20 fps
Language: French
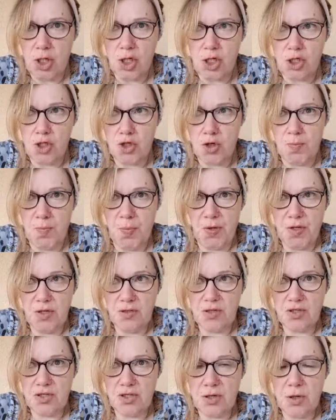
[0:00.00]
Je
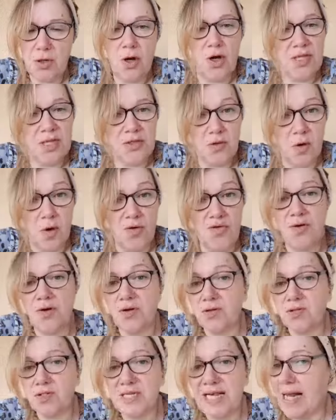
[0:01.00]
pense qu'en étant en
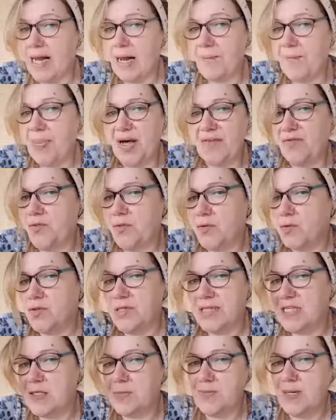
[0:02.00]
France, elle n'a pas vu tout
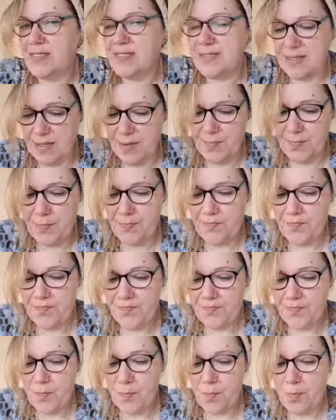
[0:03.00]
ce qui se passait.
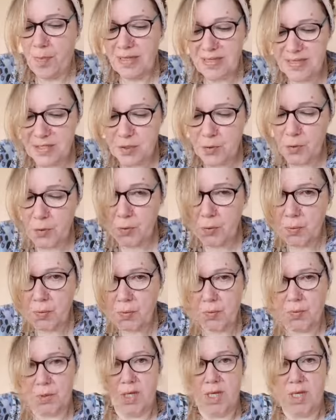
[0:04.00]
Parce que
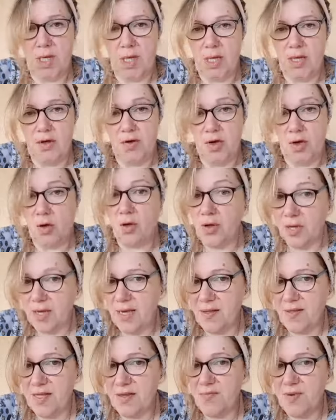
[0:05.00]

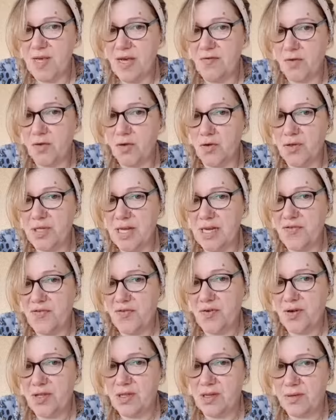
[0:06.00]
regardez bien votre
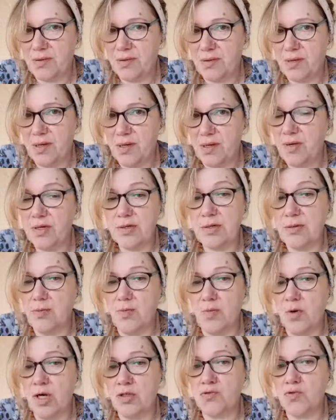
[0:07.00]
téléphone. Euh,
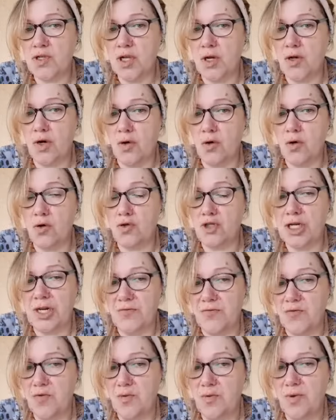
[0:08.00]
moi, tout à l'heure, euh, je
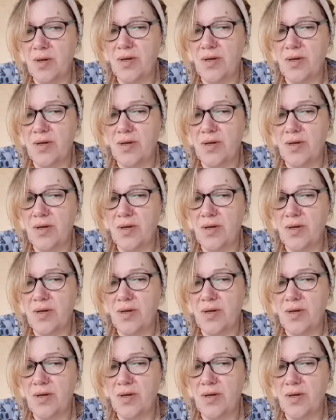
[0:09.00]
l'ai vu.